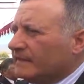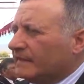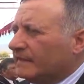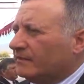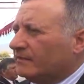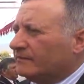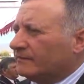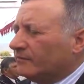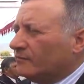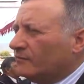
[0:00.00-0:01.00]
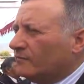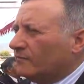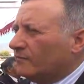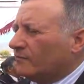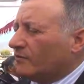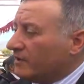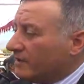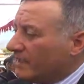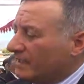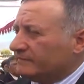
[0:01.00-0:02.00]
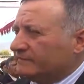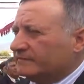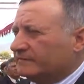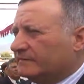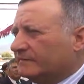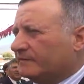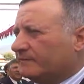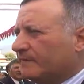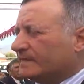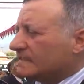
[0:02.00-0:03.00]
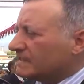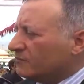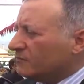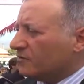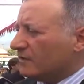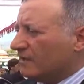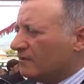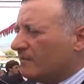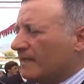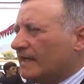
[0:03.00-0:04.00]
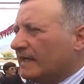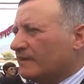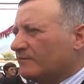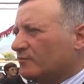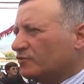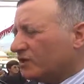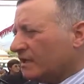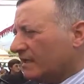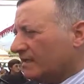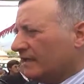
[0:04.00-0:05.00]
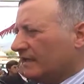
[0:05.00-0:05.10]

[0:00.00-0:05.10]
Eh, hoy día pasa a ser un modelo para muchas